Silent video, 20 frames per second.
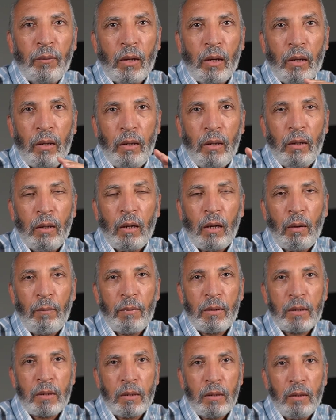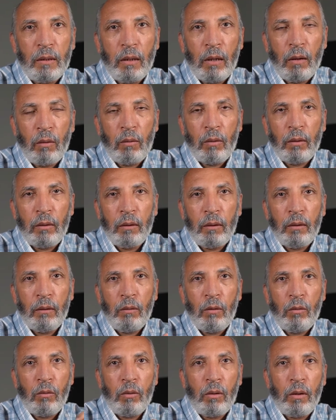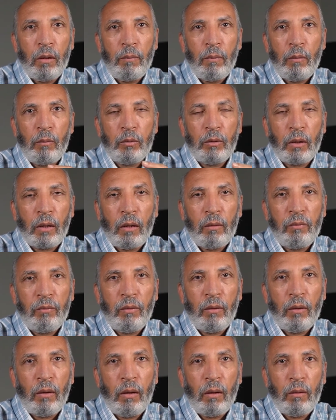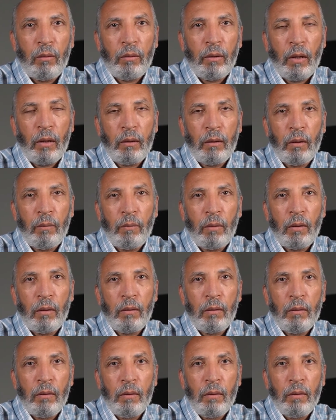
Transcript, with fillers: خلال الخمس سنين الاولانيين هو هيبقى متكفل او يعني هيبقى